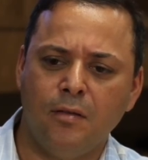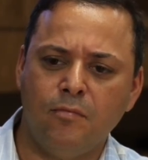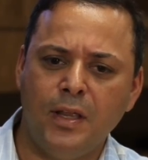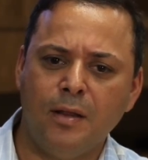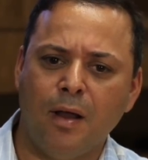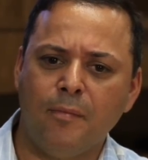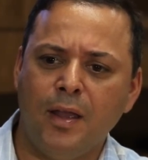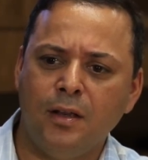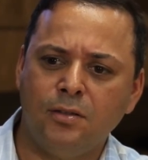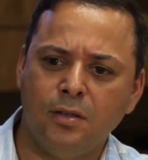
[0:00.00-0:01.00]

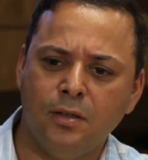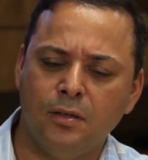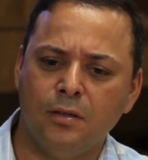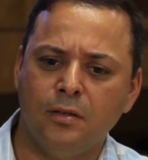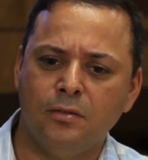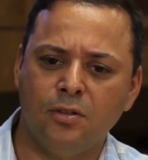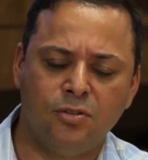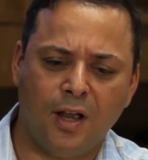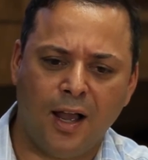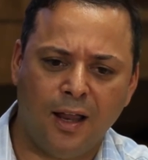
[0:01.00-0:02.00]
minimamente de
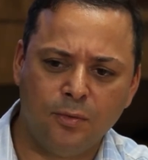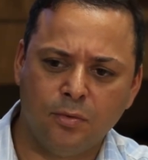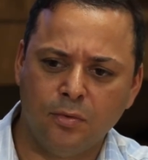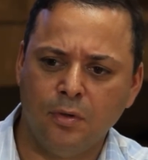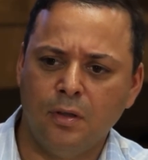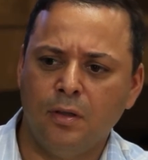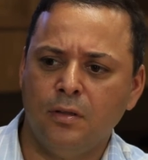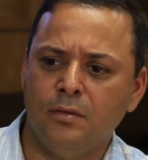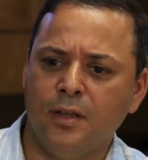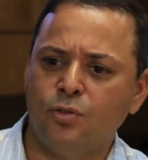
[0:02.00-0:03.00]
diálogo,
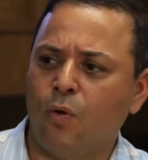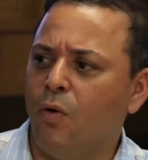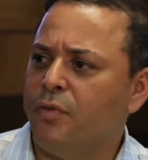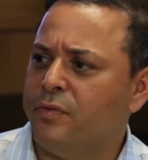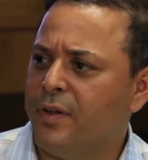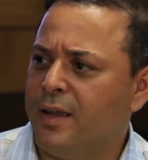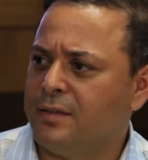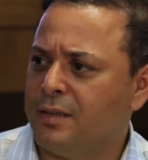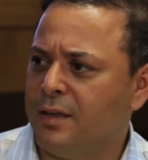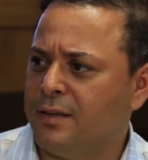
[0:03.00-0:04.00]
né, de
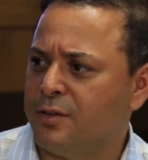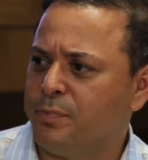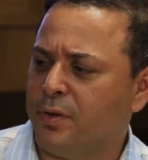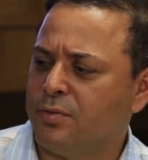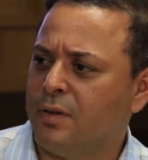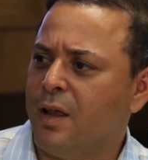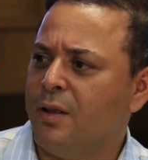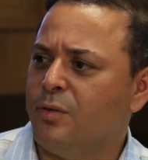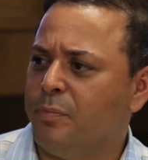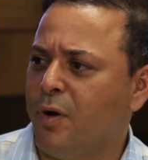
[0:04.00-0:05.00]
convivência entre as pessoas.
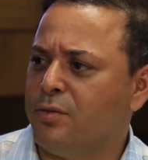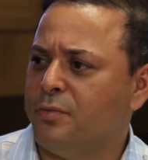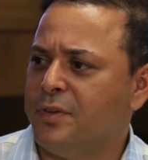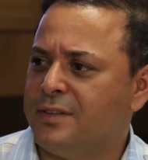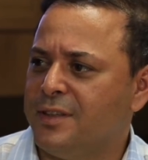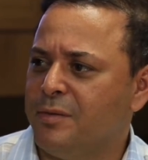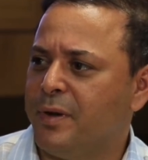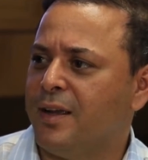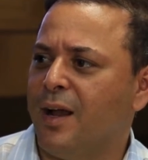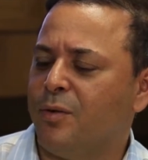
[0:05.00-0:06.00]
Não pode um vizinho
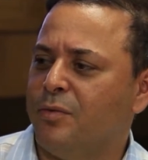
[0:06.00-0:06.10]
brigar